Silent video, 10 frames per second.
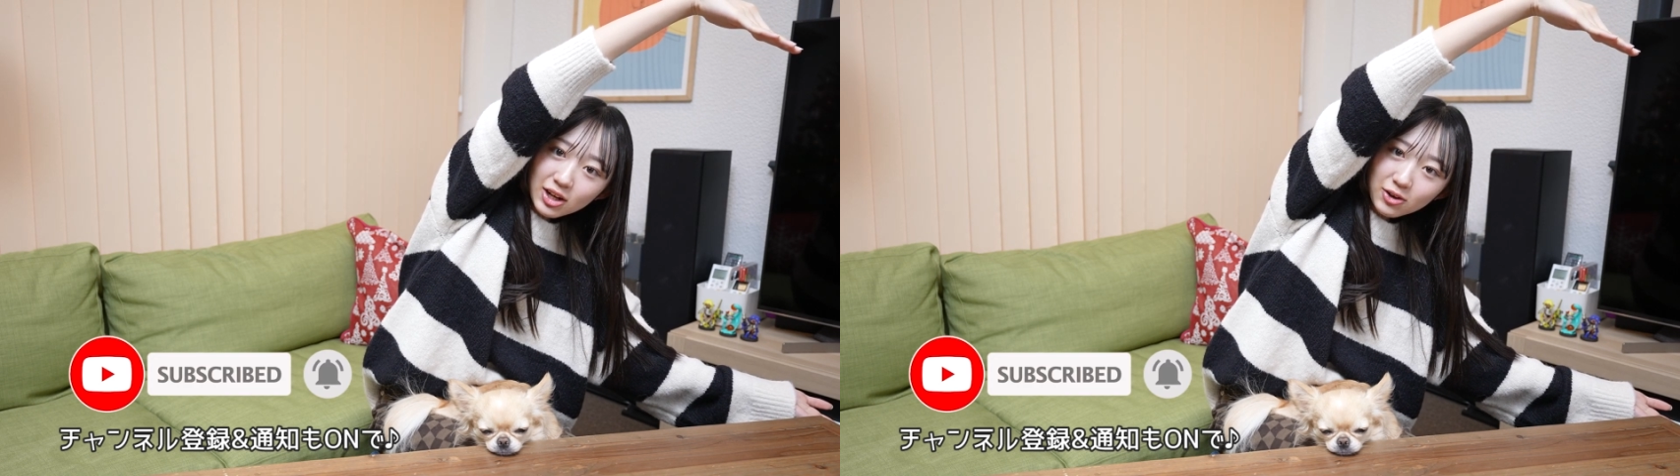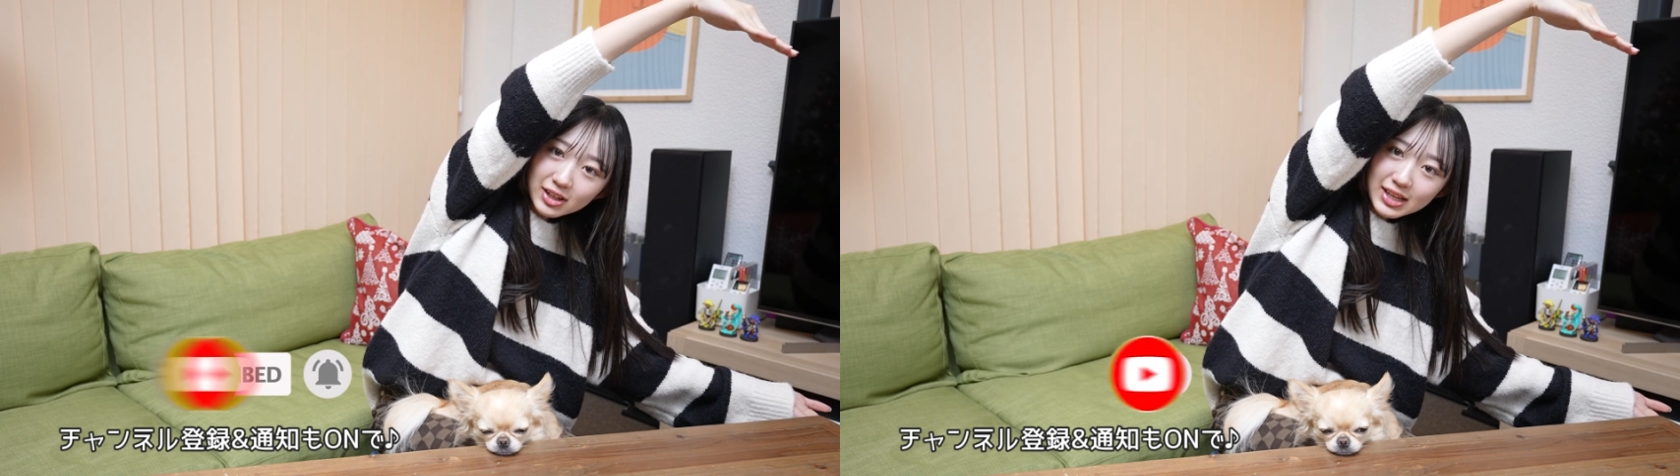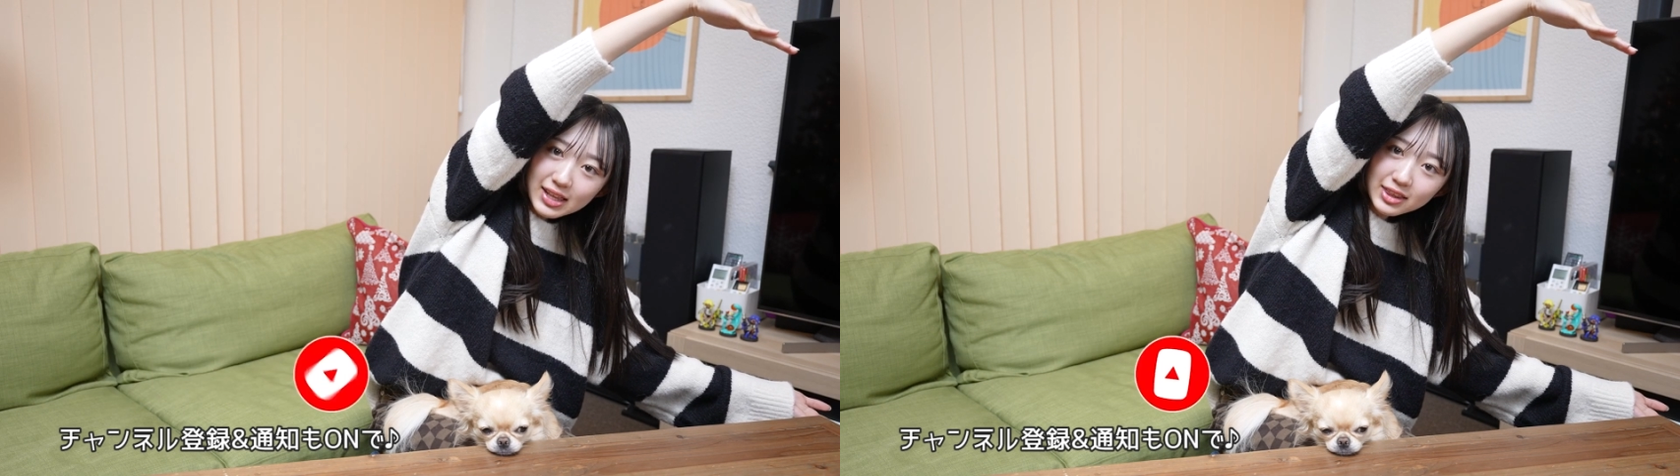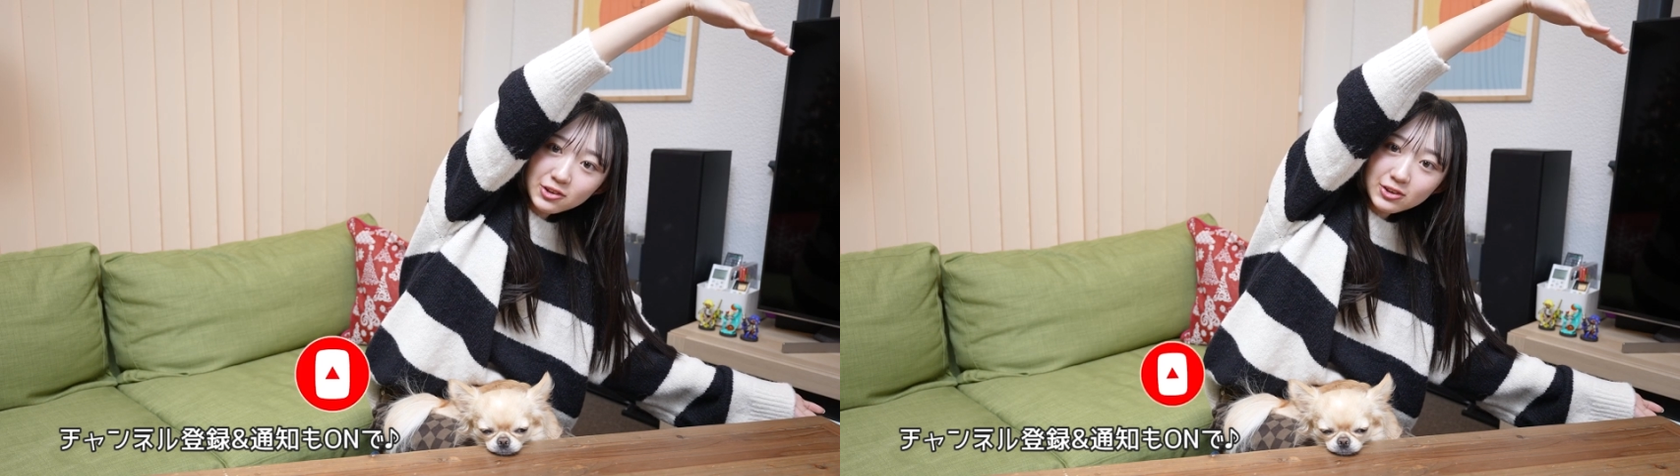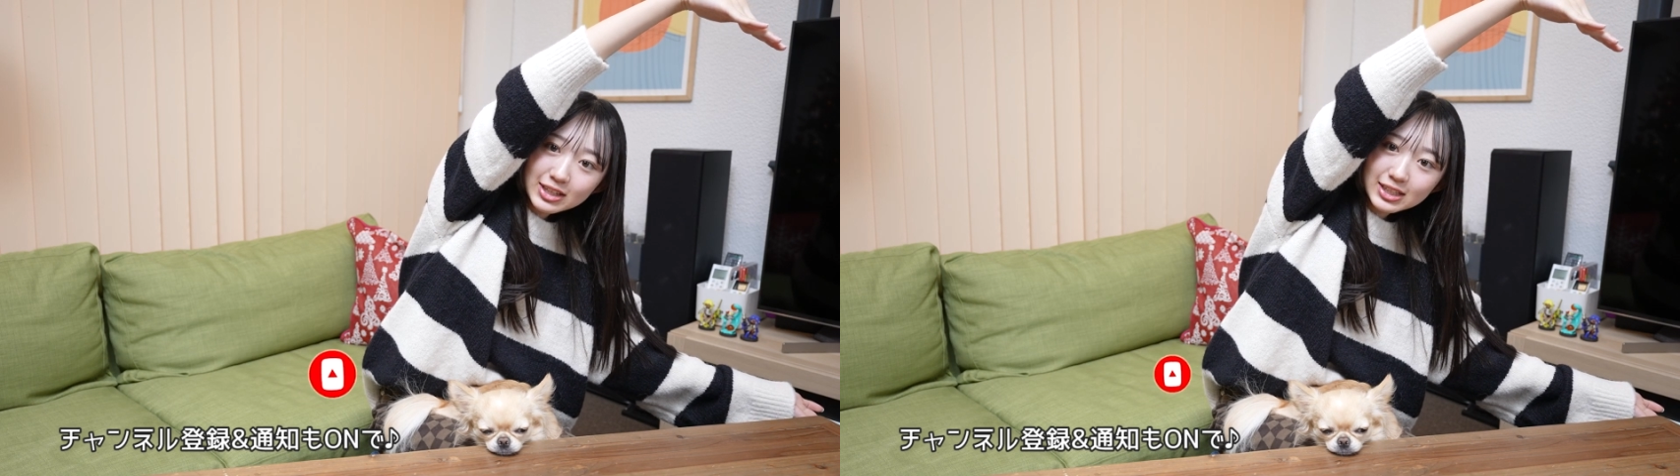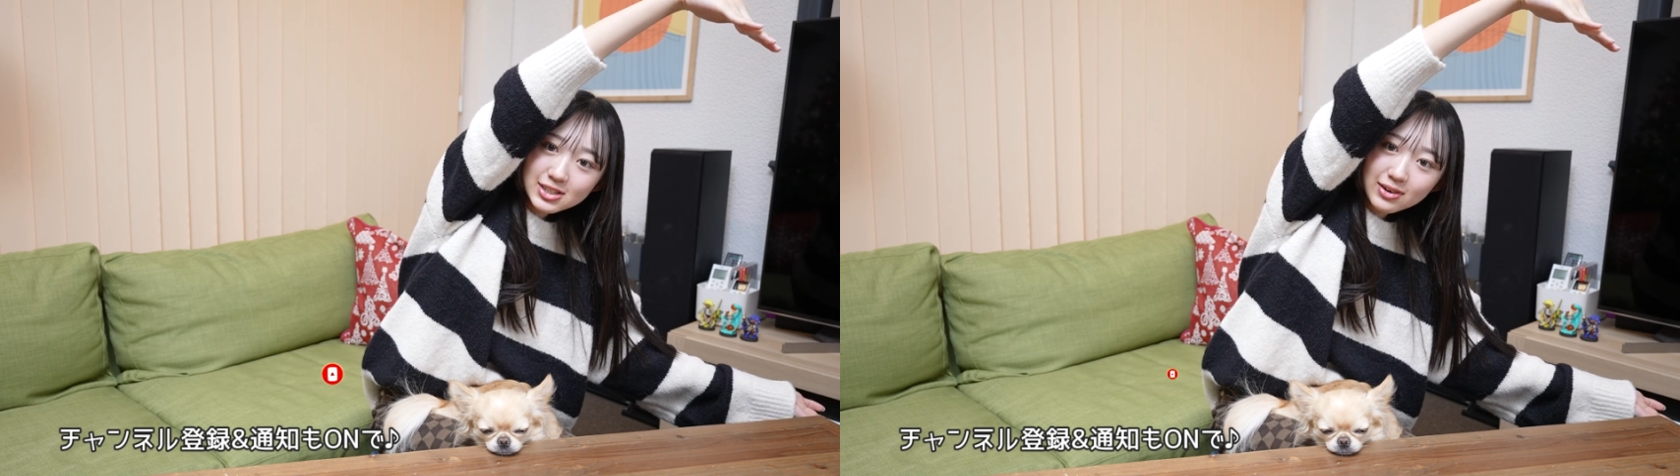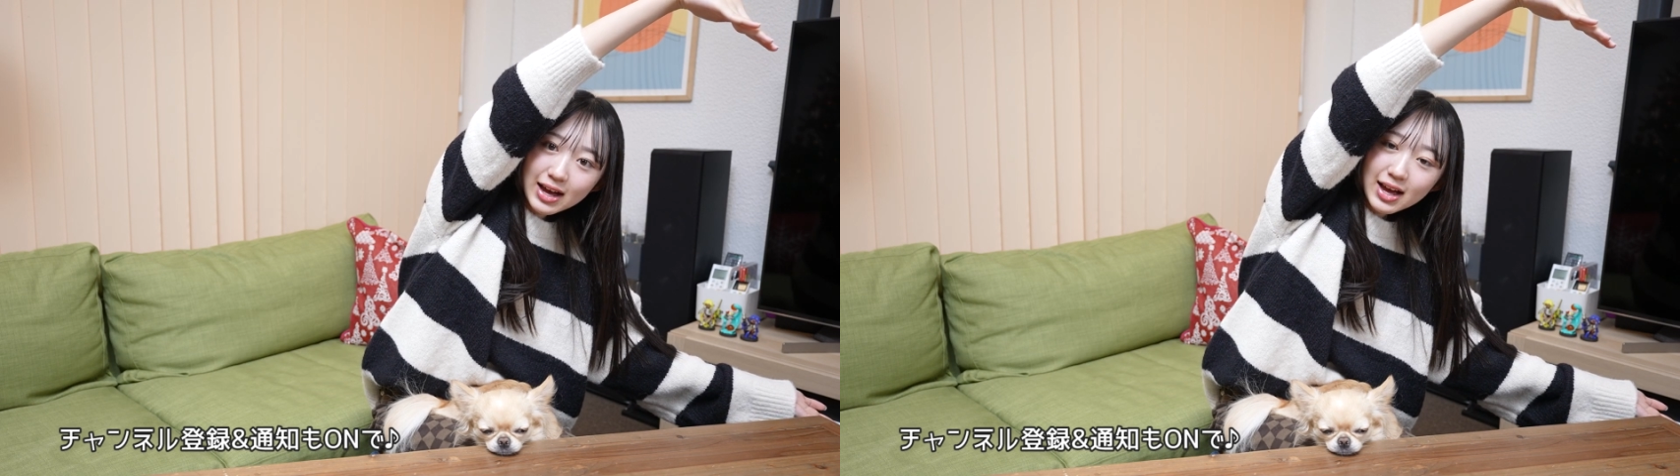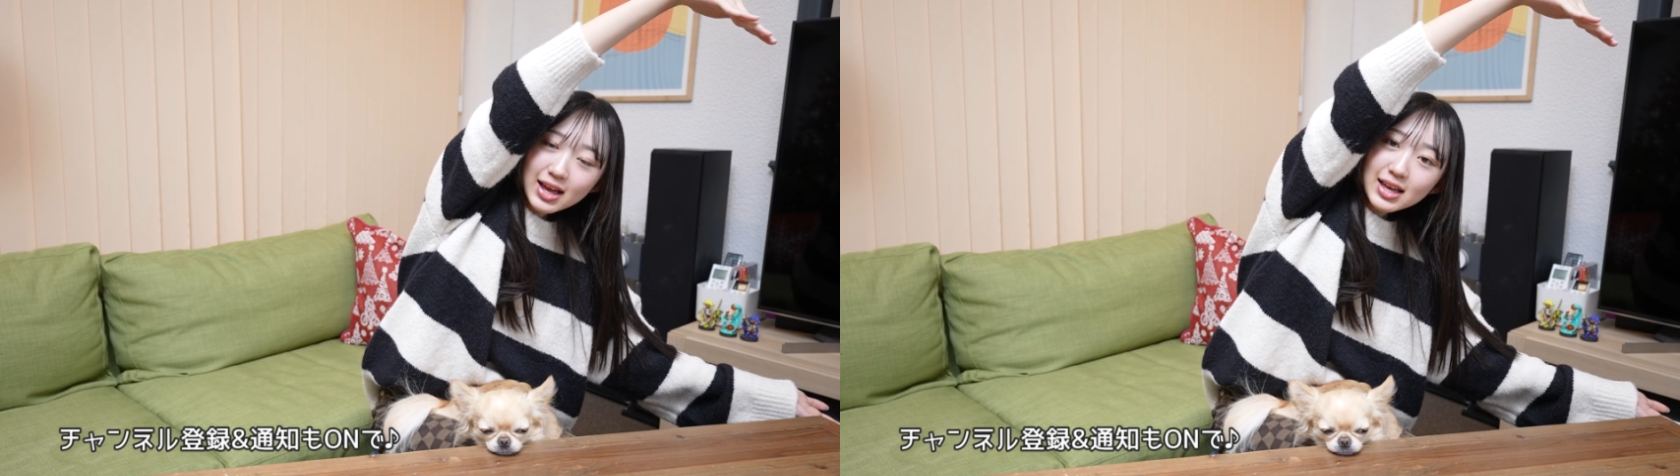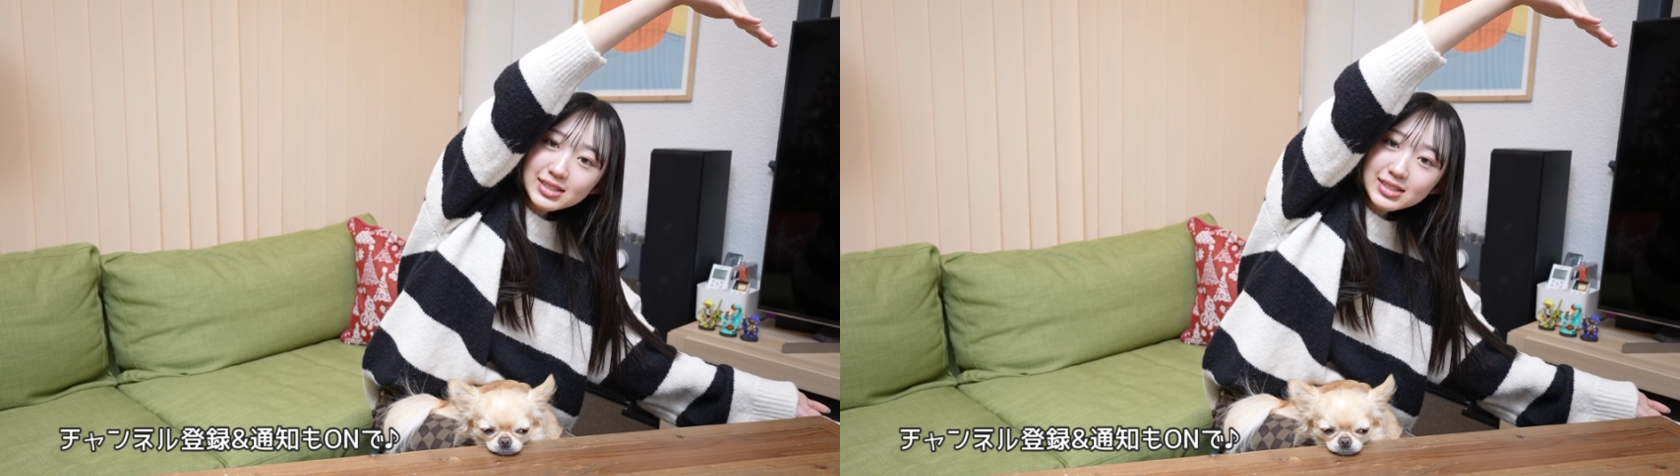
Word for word: これであなたと私は、